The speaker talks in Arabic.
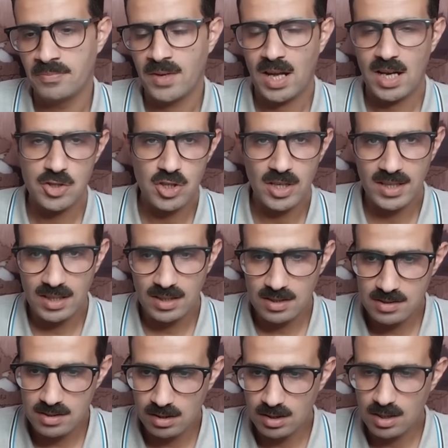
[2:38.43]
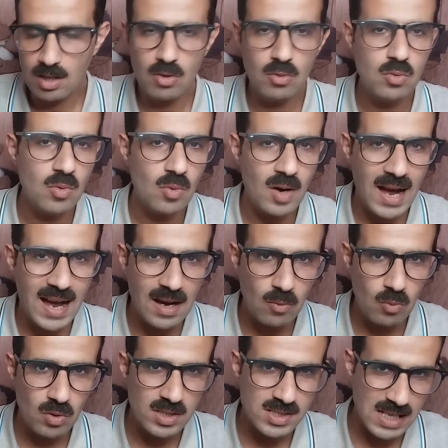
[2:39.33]
عشان كده صرحوا
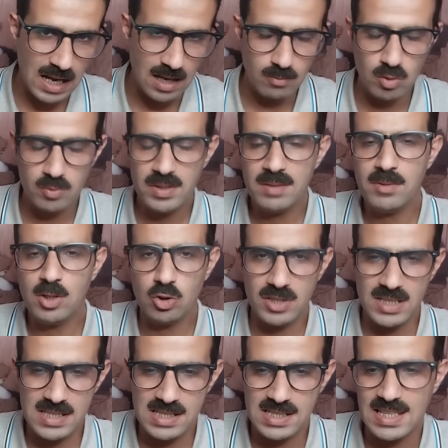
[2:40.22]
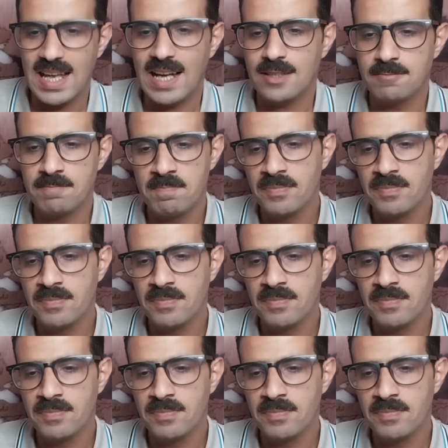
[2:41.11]
وسحبوا بيعملوا تيست يعني